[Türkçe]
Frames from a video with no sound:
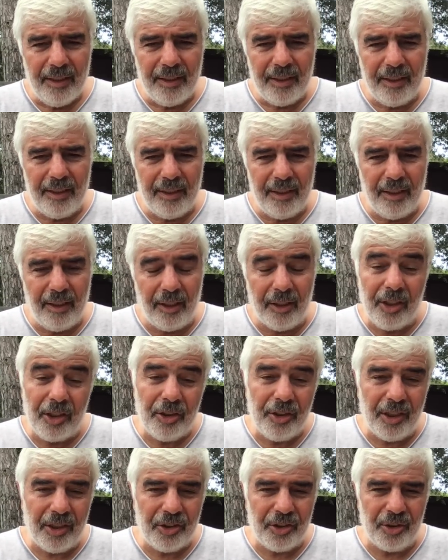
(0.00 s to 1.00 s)
e,
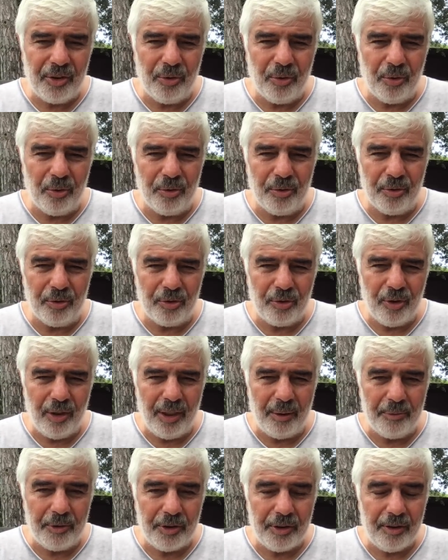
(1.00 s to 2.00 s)
araçlar içinde olduğunu
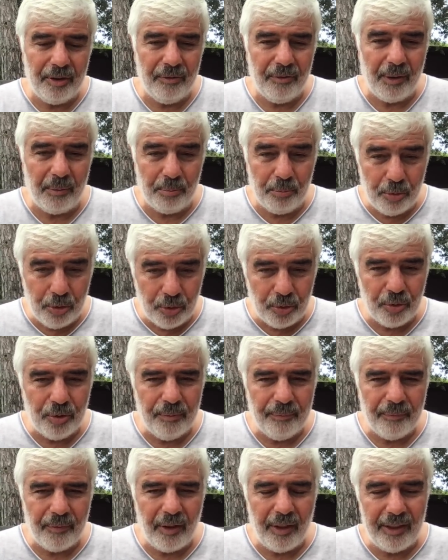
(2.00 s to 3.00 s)
söylemiştim ve
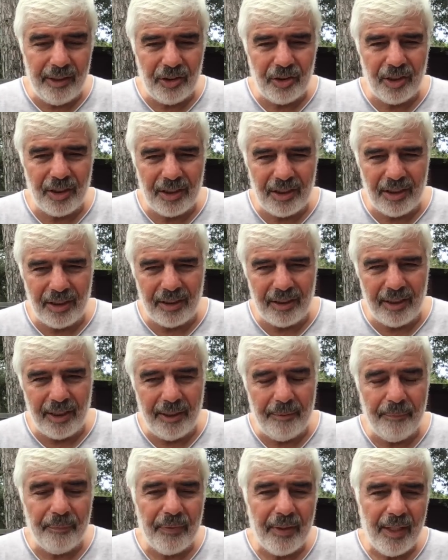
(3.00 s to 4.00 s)
bunun aynı
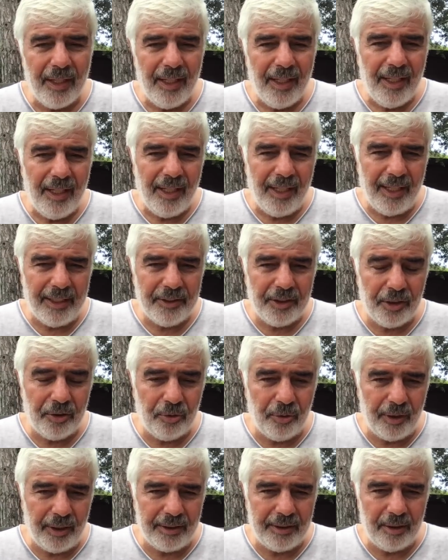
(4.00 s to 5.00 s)
şekilde Esad
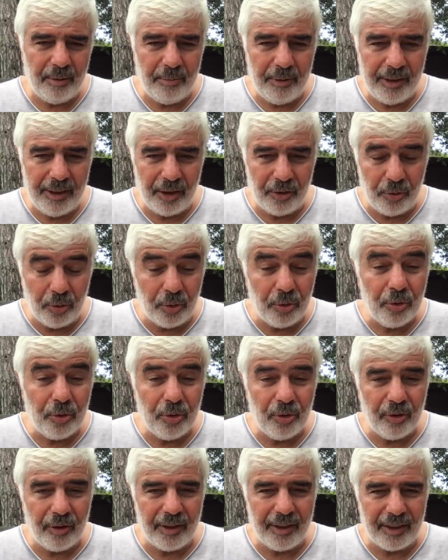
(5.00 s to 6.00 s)
yönetimine
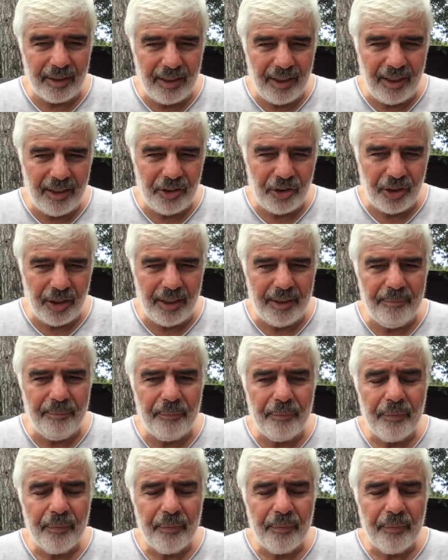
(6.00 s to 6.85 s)
dönük olarak gelişen